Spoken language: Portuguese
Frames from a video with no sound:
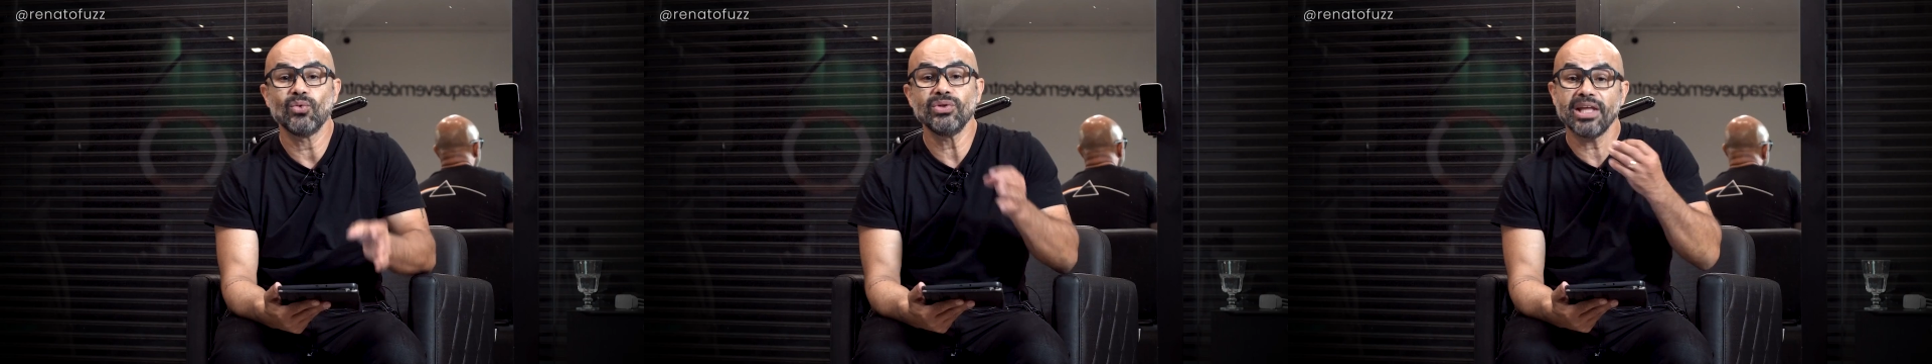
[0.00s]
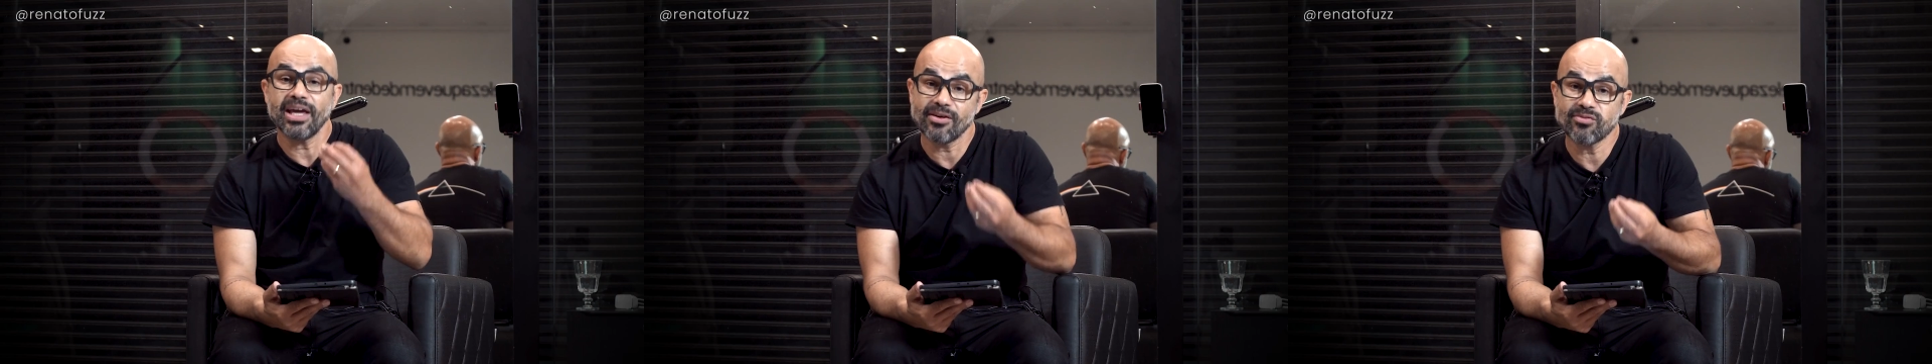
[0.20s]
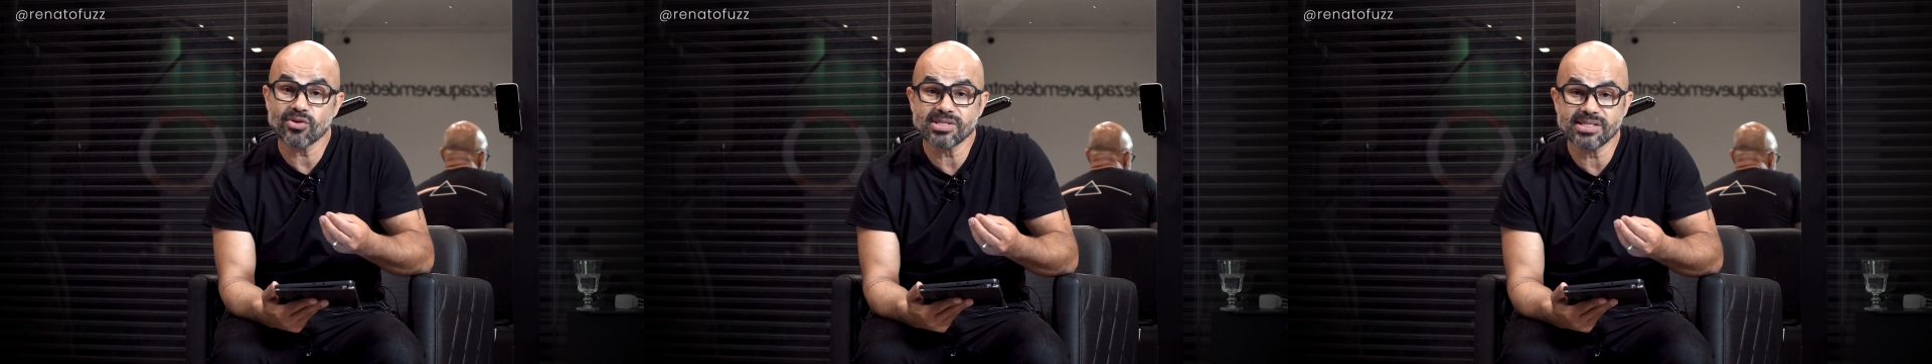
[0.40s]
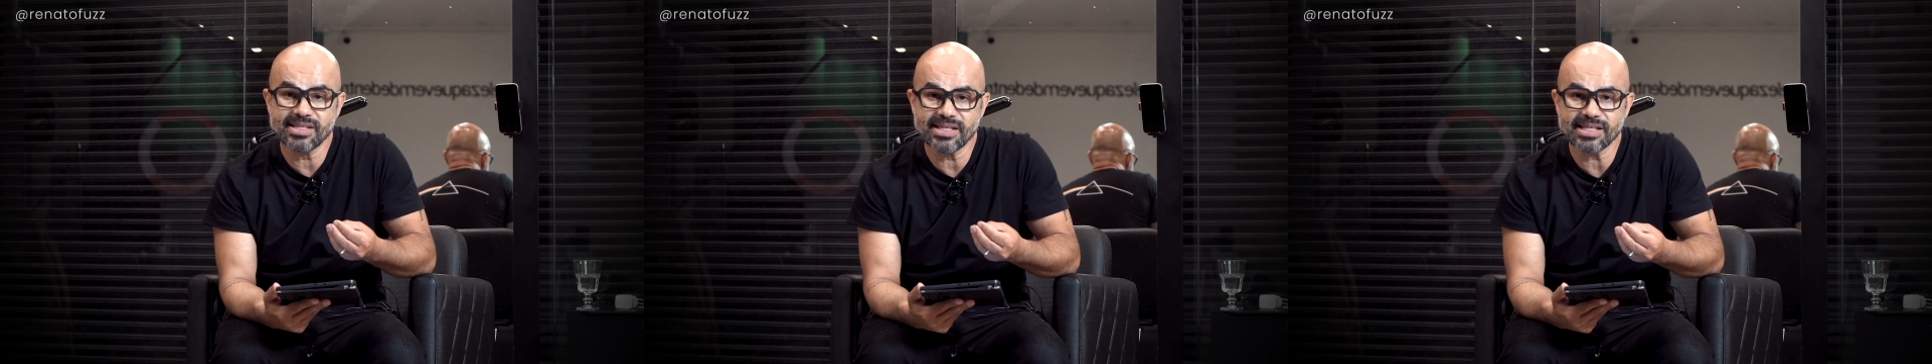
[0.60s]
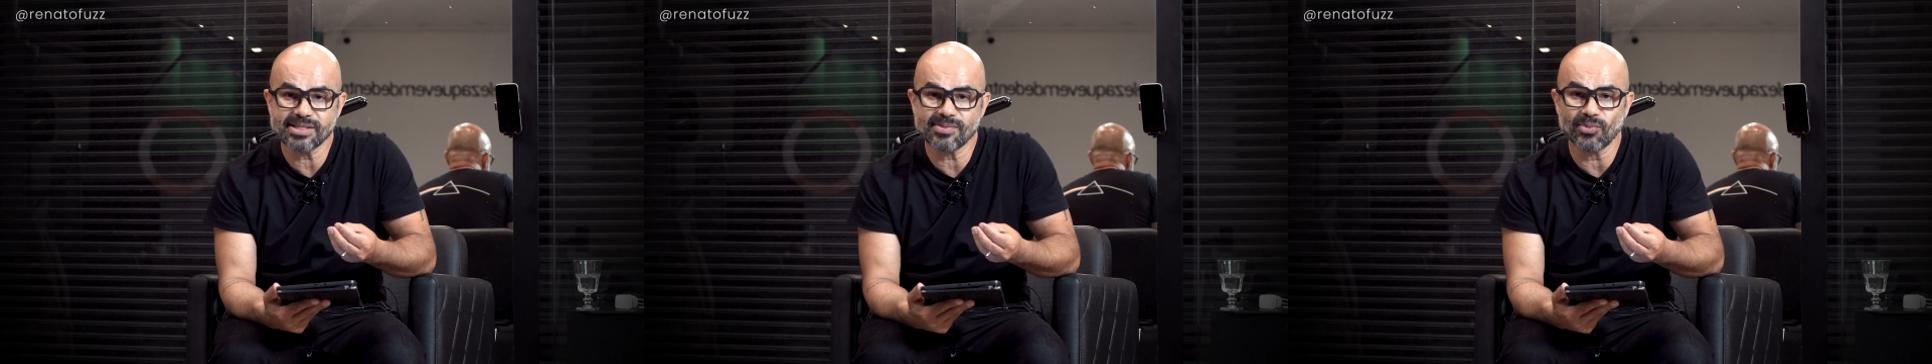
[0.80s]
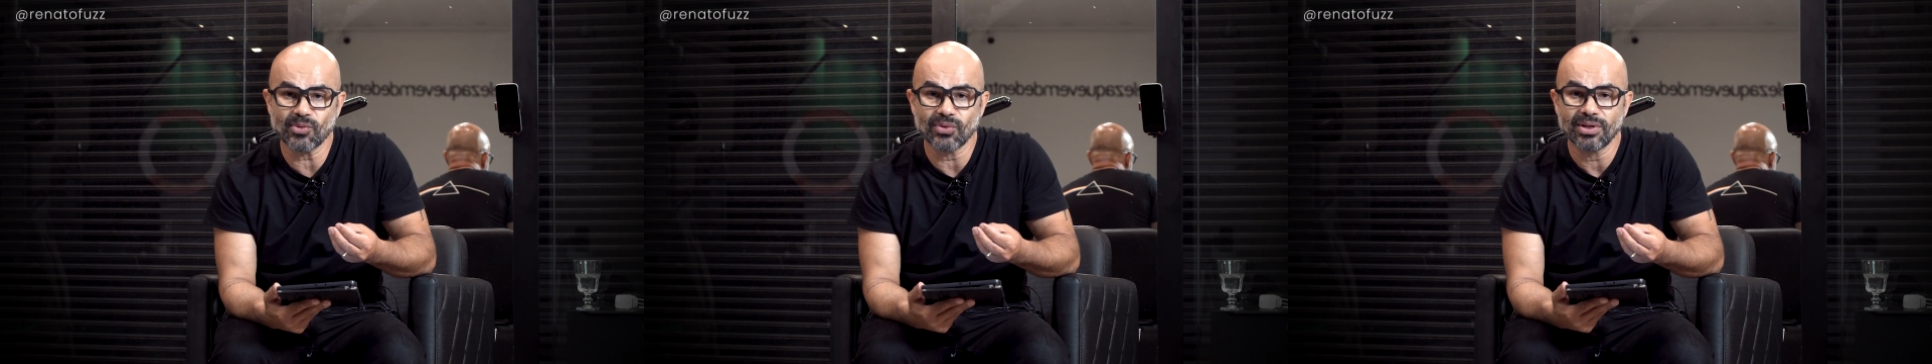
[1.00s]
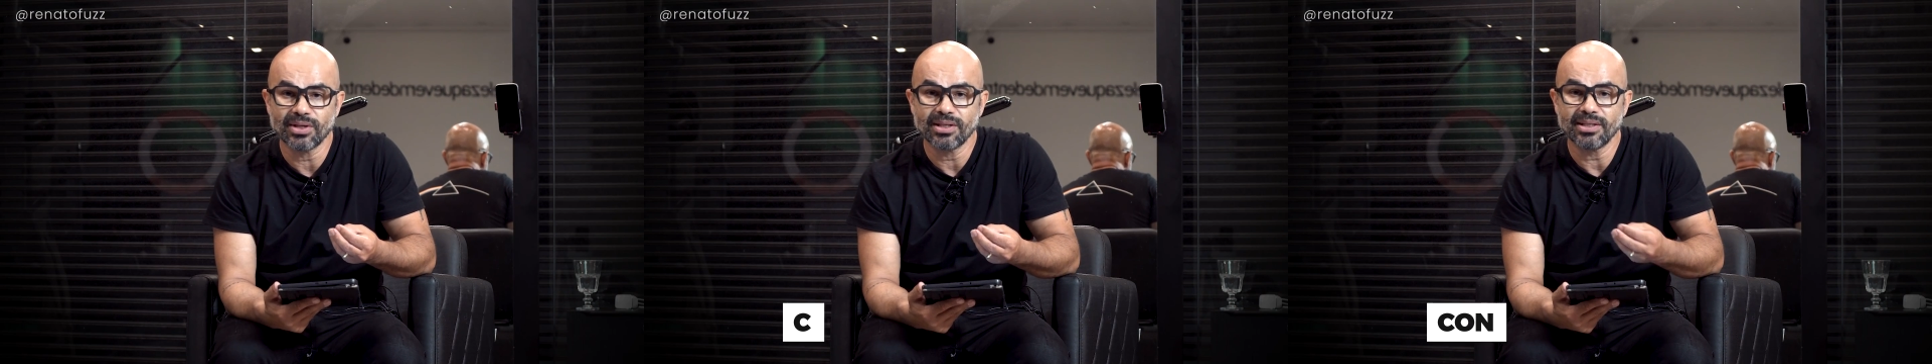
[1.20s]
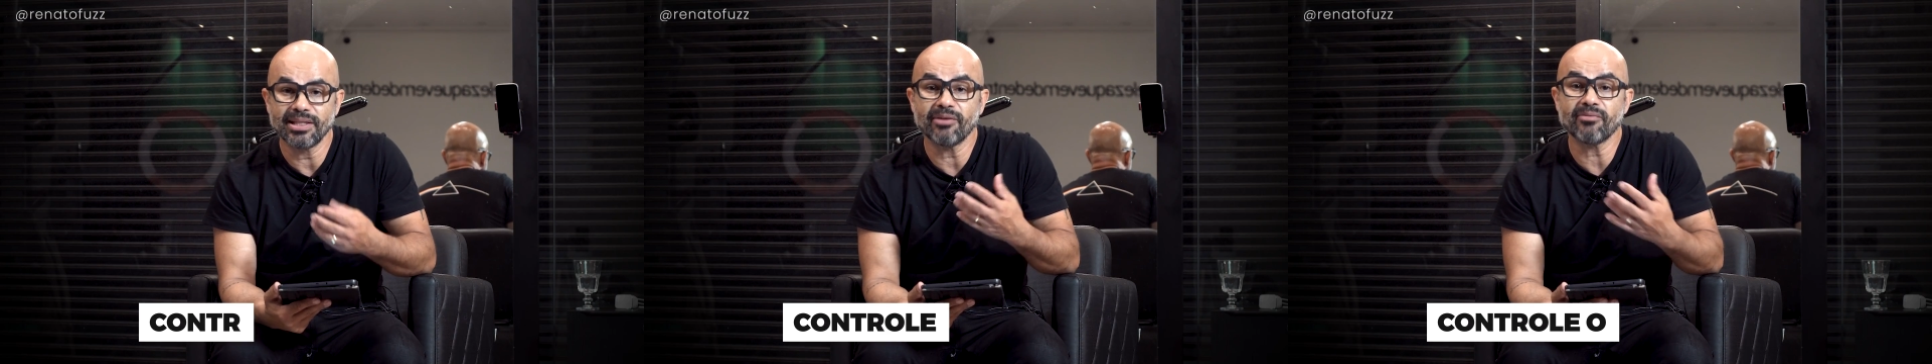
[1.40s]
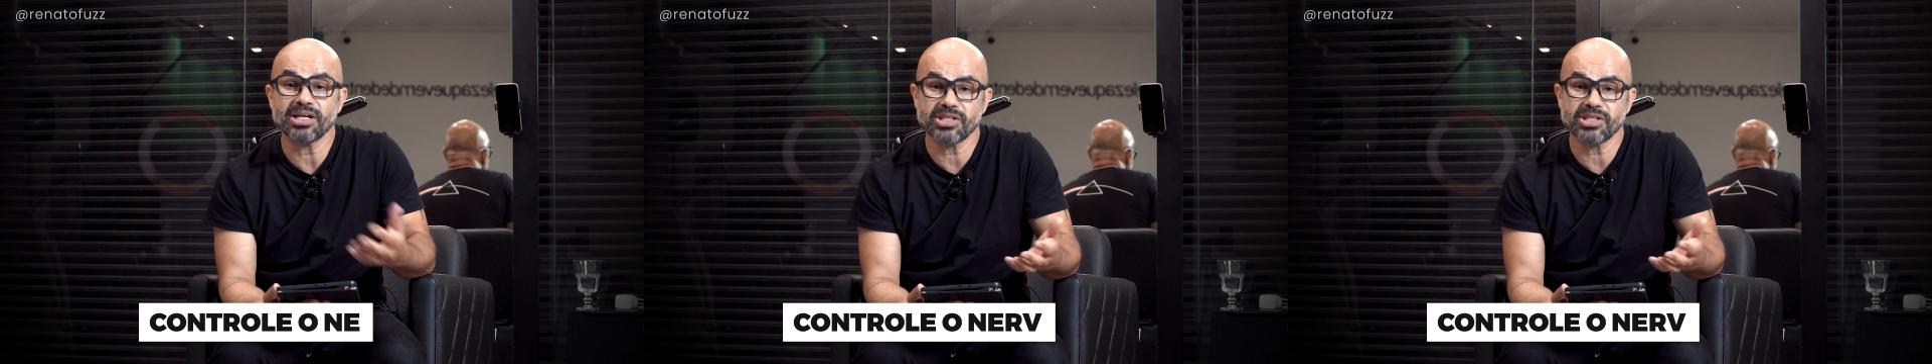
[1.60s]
O nervosismo não